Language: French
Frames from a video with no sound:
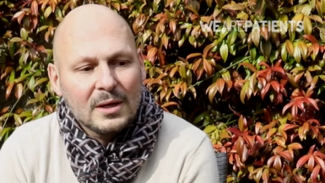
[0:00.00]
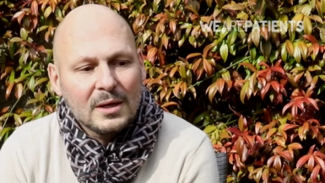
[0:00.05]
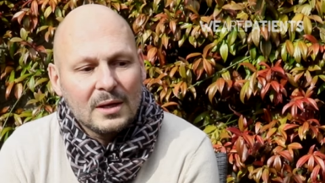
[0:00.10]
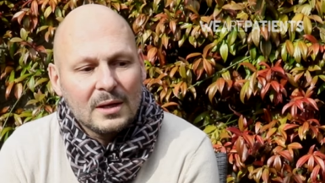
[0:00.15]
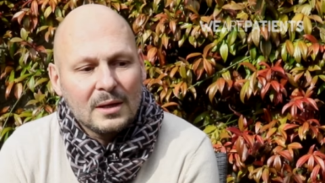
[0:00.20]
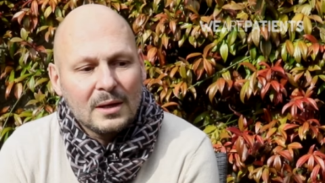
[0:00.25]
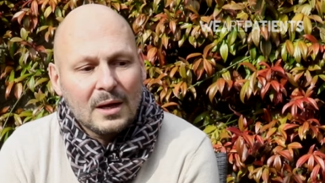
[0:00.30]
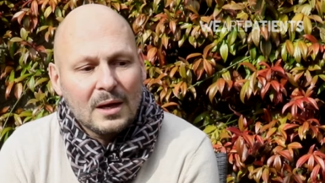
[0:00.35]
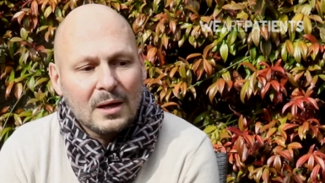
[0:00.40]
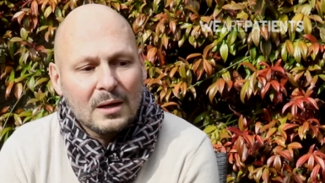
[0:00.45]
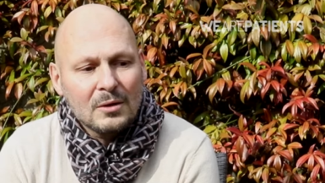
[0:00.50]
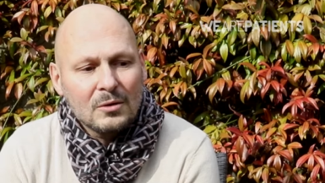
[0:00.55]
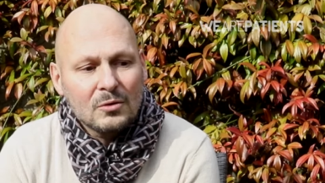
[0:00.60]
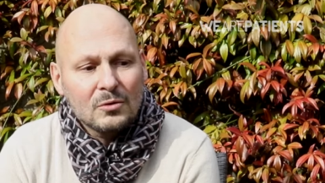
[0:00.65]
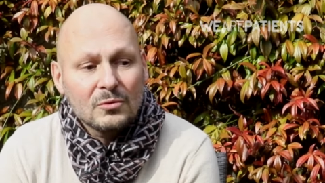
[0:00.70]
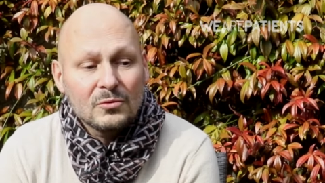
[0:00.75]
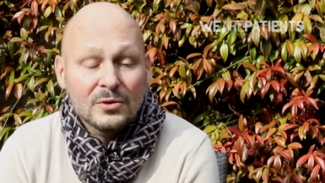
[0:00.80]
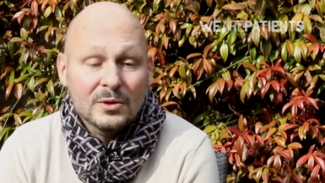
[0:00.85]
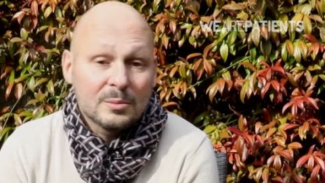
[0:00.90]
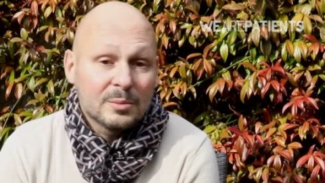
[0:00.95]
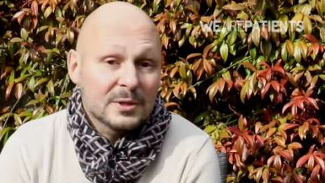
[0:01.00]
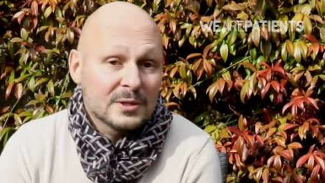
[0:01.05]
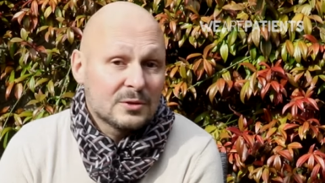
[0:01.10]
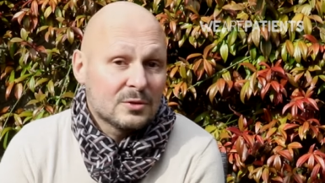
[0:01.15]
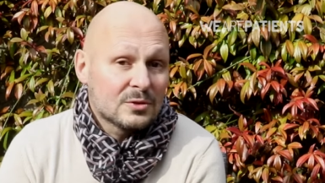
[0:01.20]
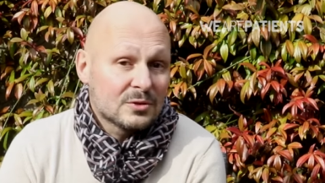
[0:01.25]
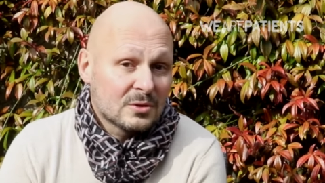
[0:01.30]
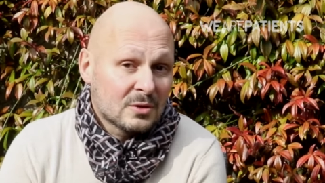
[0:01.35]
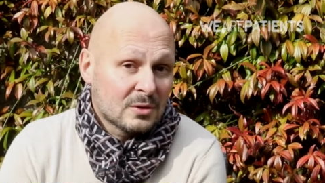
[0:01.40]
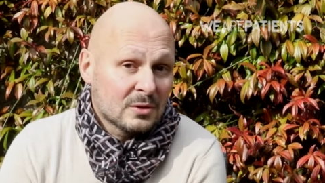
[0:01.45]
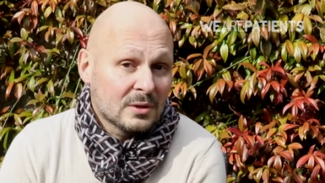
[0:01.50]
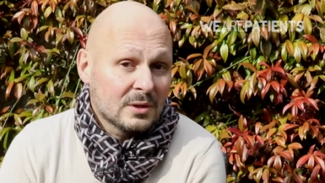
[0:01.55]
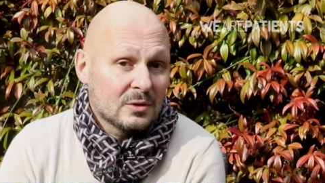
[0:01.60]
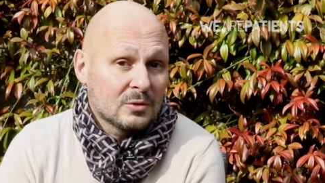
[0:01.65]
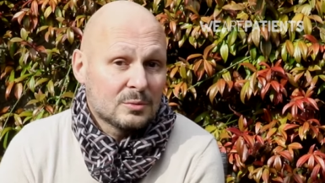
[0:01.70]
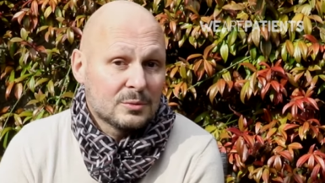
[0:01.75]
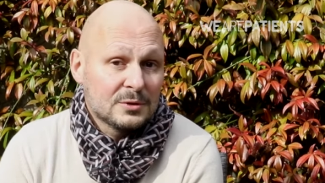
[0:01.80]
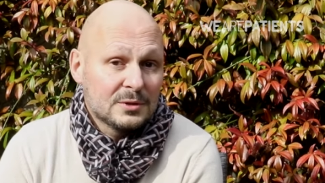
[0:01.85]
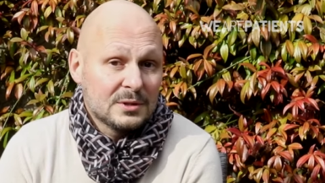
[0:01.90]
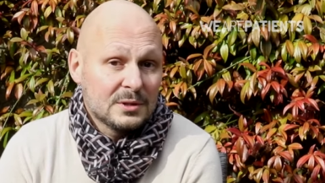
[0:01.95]
et là, on fait une prise de sang et
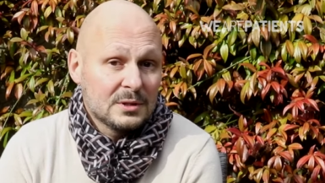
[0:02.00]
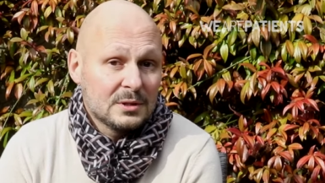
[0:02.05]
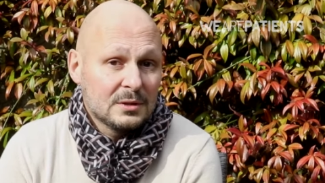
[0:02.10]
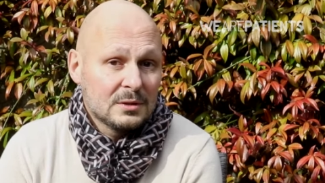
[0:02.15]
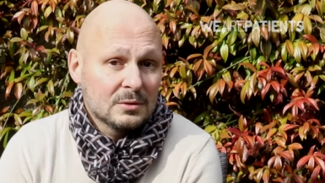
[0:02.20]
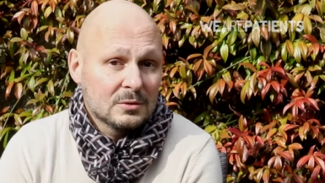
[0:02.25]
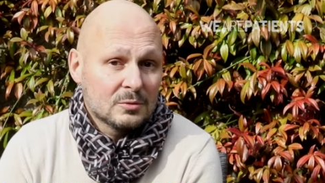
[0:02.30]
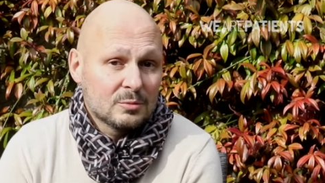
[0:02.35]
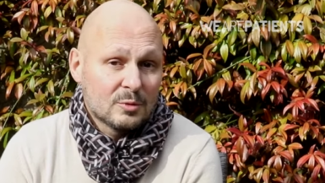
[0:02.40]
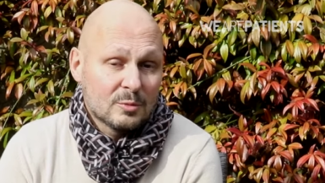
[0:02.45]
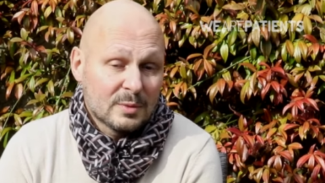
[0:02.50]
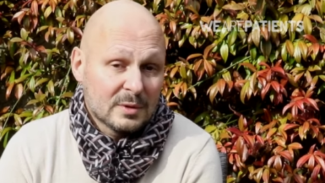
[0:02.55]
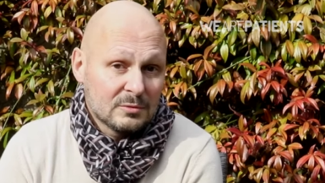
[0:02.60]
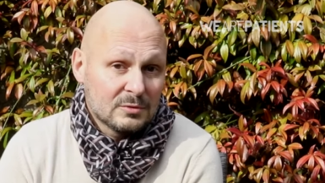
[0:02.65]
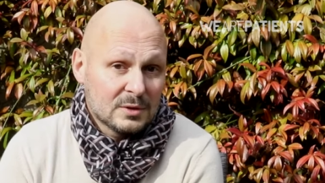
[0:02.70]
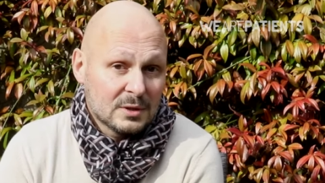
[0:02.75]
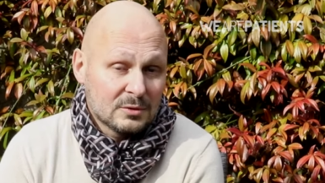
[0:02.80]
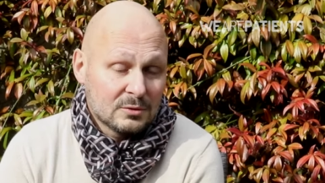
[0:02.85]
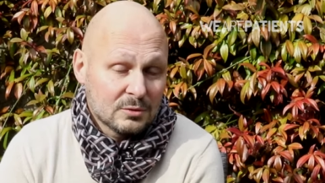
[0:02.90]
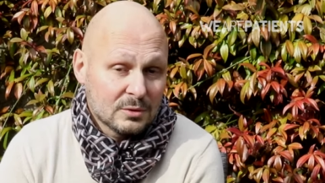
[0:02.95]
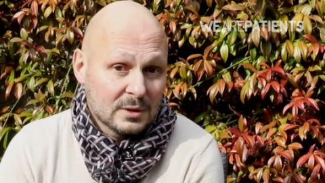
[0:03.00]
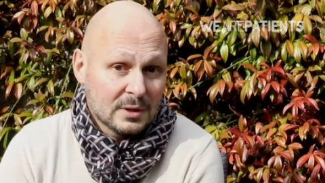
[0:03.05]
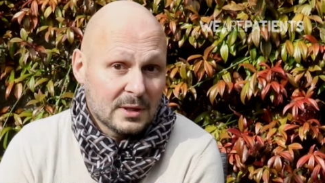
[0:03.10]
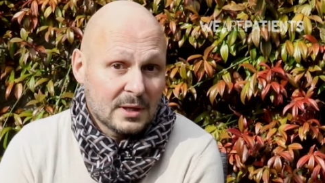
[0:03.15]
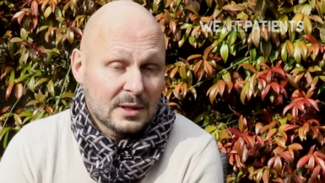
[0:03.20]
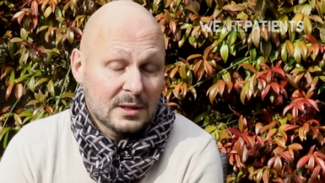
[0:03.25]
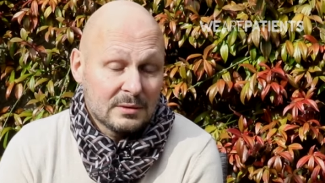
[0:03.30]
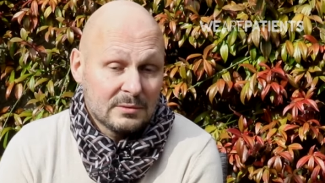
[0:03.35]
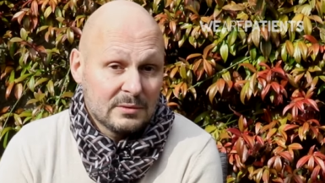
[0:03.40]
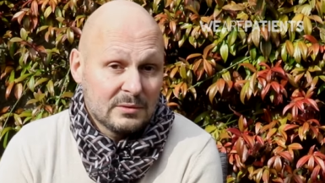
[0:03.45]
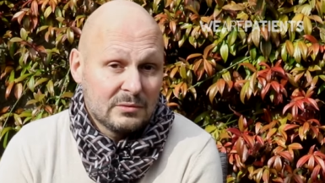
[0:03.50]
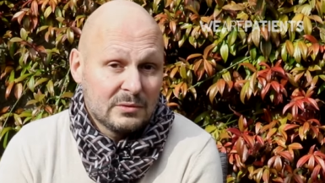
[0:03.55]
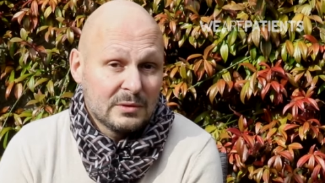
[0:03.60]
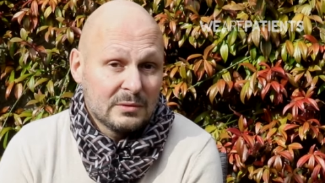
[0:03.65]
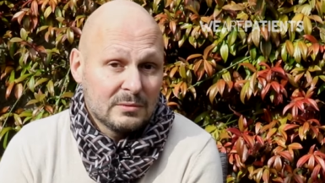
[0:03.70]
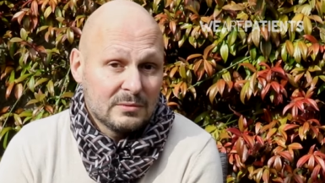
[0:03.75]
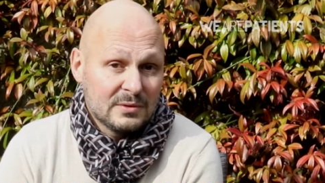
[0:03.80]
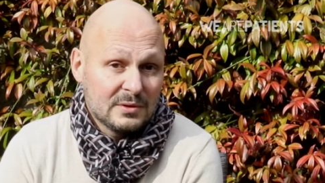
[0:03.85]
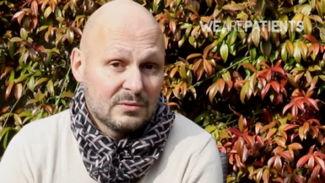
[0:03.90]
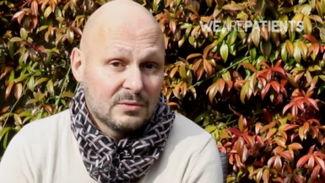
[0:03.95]
on me dit on ne peut pas vous assurer, allez vite,
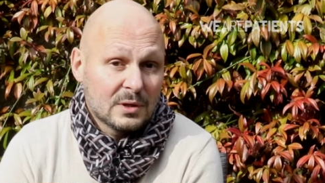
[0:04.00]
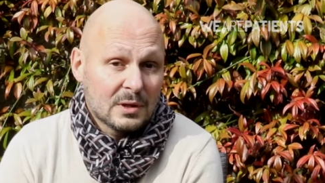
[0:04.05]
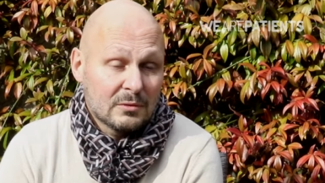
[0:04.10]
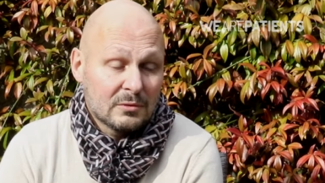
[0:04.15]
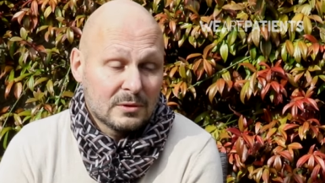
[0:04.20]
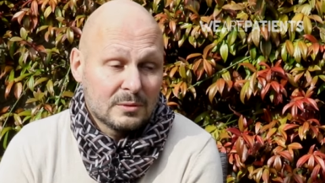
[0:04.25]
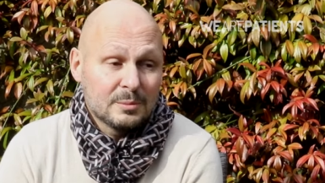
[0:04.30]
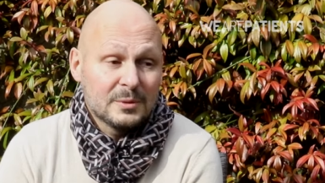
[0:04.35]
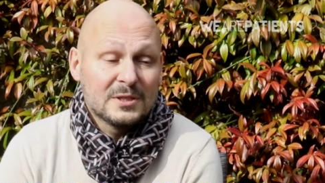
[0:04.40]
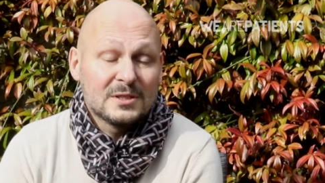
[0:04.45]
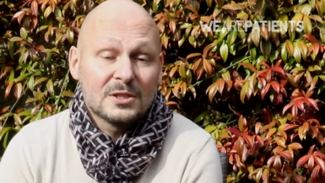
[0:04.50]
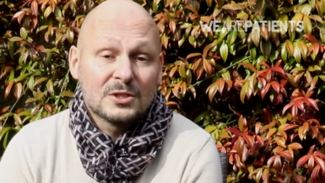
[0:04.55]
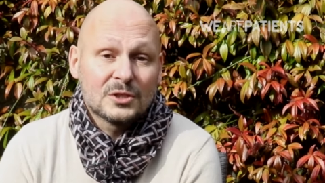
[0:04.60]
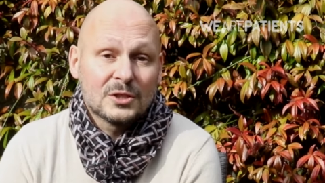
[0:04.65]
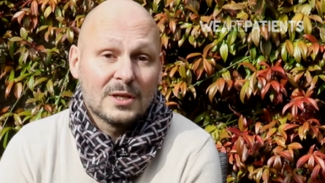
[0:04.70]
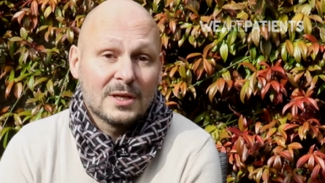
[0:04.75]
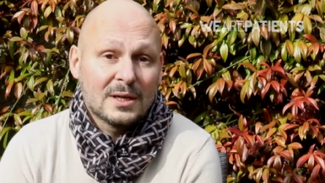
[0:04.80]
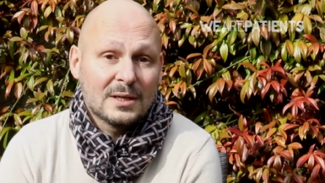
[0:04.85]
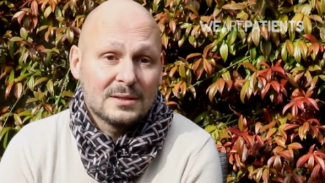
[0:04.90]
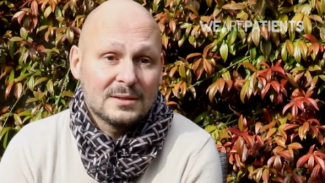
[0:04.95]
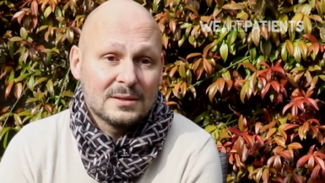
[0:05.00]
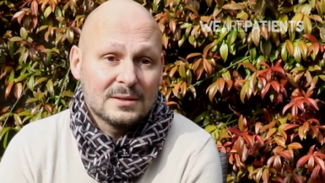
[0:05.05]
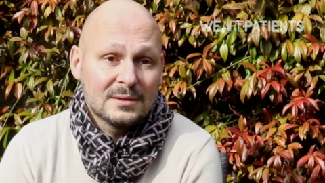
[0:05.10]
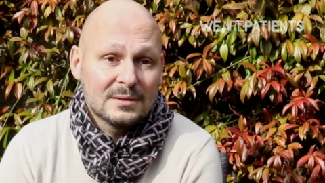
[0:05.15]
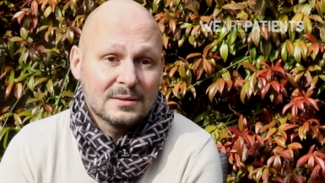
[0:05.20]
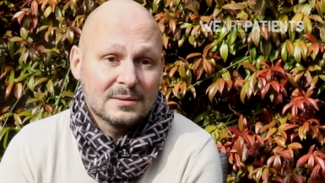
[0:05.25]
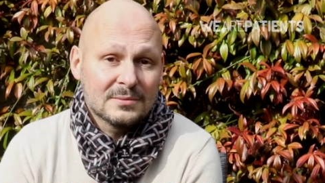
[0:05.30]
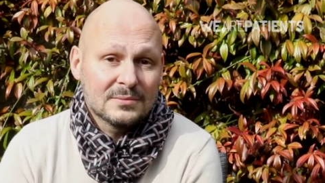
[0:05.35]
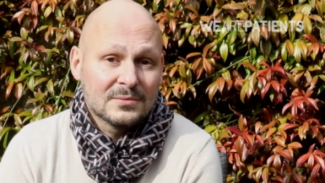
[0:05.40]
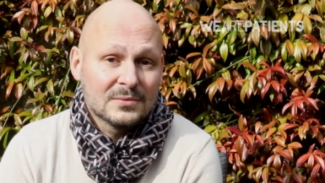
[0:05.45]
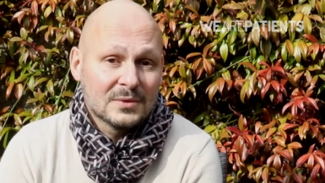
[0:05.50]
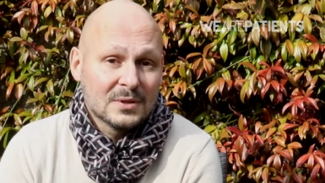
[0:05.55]
vite, vite voir votre médecin généraliste.